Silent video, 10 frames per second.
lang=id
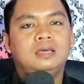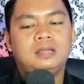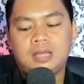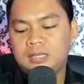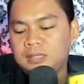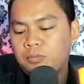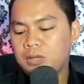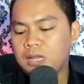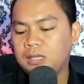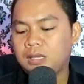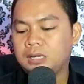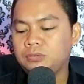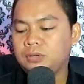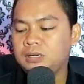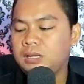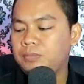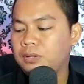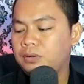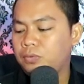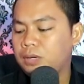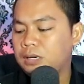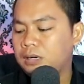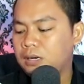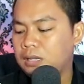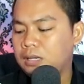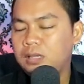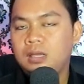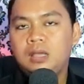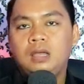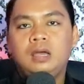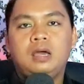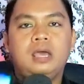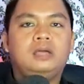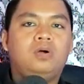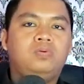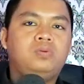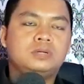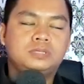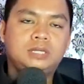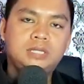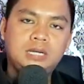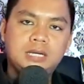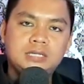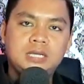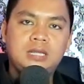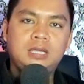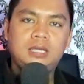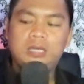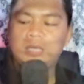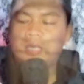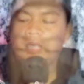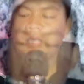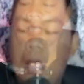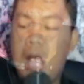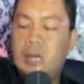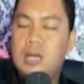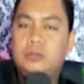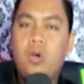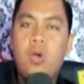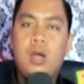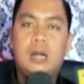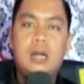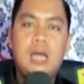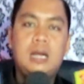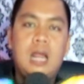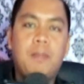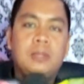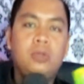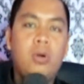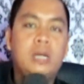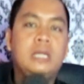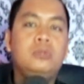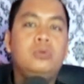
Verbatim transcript: Nah, kita buka lagi kartu keenam yang keluar adalah egg of wands. Kita lihat di sini ada tongkat, ada 8 tongkat yang